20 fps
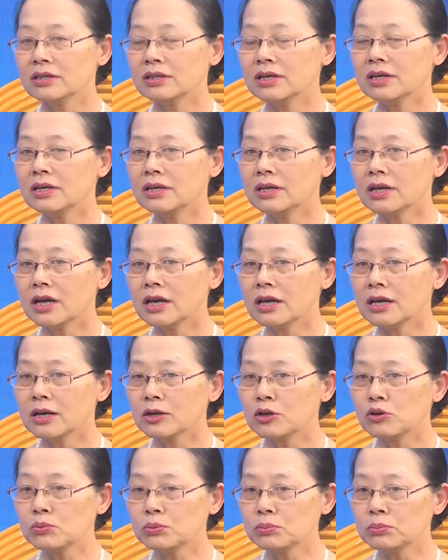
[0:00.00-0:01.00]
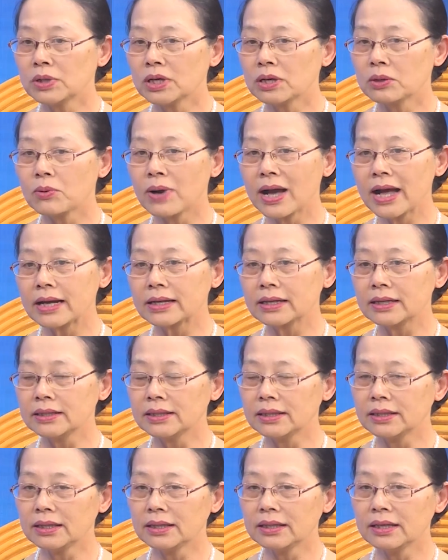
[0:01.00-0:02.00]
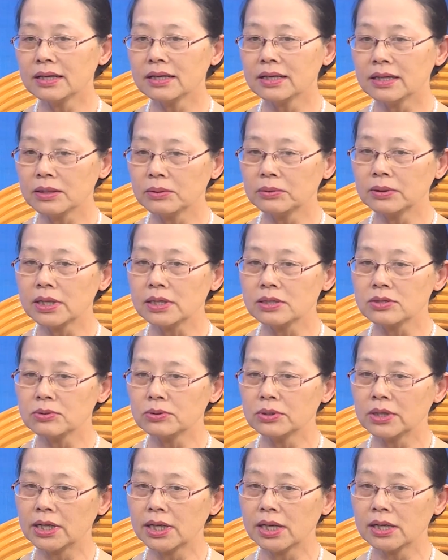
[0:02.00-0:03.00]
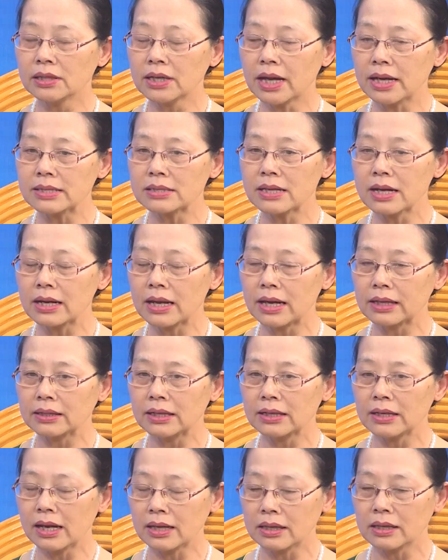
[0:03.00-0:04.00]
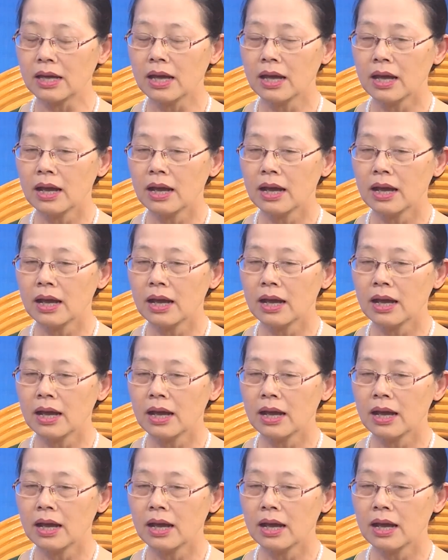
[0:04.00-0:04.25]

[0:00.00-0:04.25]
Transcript: thì ờ, cũng qua cái nghiên cứu thì Chu Thủy Liên thấy rằng là thế này,